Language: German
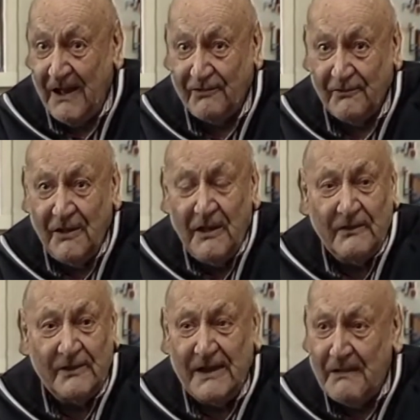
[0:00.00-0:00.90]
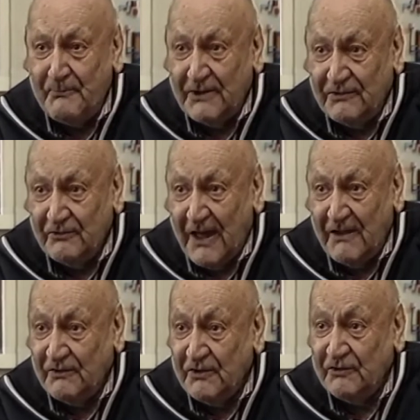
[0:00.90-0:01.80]
Also die Lampe ist nur,
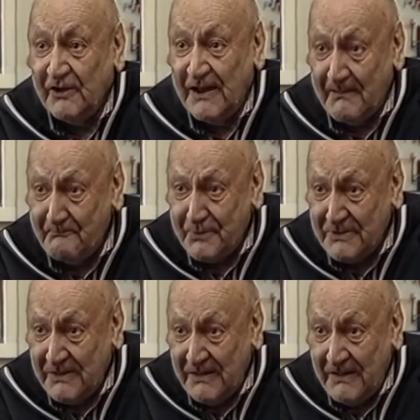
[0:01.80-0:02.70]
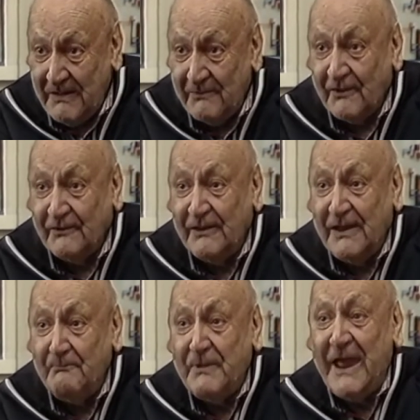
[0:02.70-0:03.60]
nicht eine Lampe, sondern
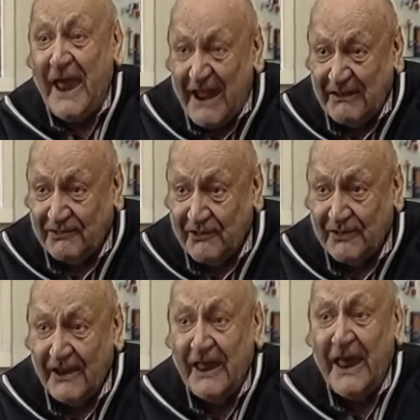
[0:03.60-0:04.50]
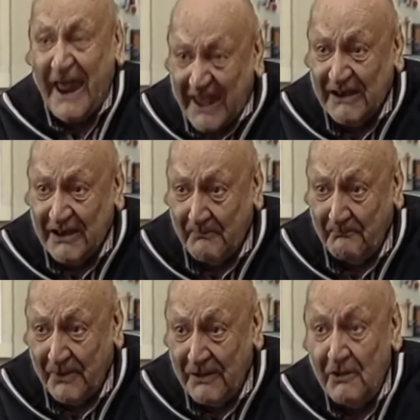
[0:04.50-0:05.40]
die Lampe hängt. Es ist eine
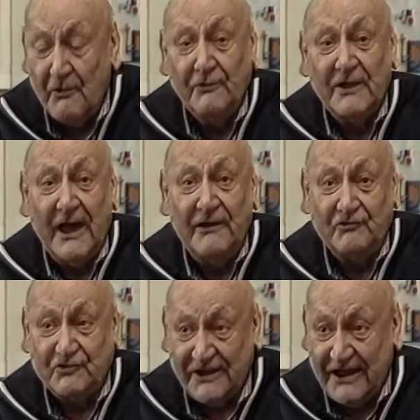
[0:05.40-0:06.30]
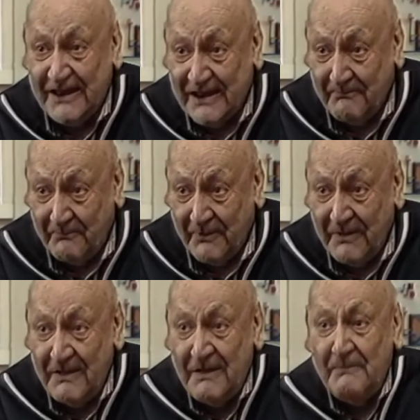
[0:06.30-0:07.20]
Hängelampe oder eine
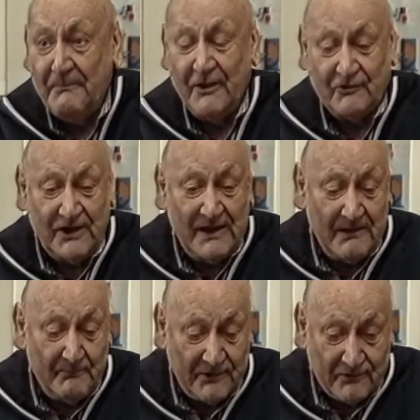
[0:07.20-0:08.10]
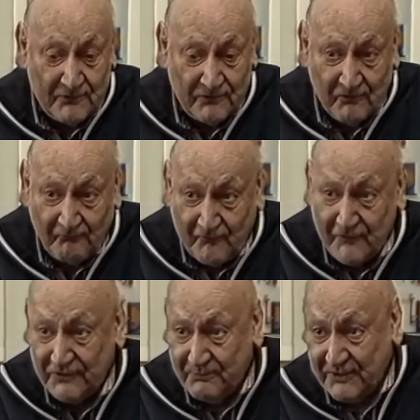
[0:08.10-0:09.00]
Stehlampe. Bei einer Stehlampe ist unten der
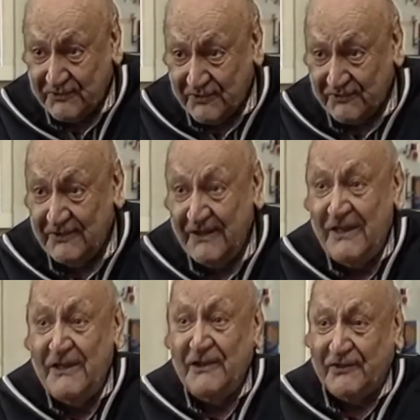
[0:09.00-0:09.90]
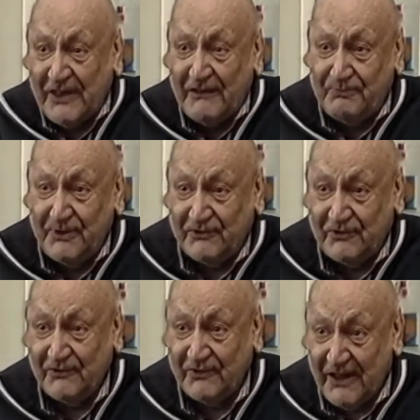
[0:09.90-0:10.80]
Fuß wichtig, ist das
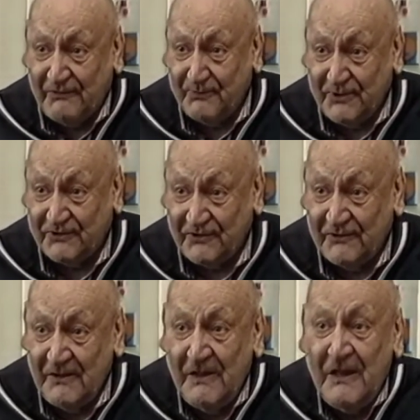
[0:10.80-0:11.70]
wichtig, ist das wichtig.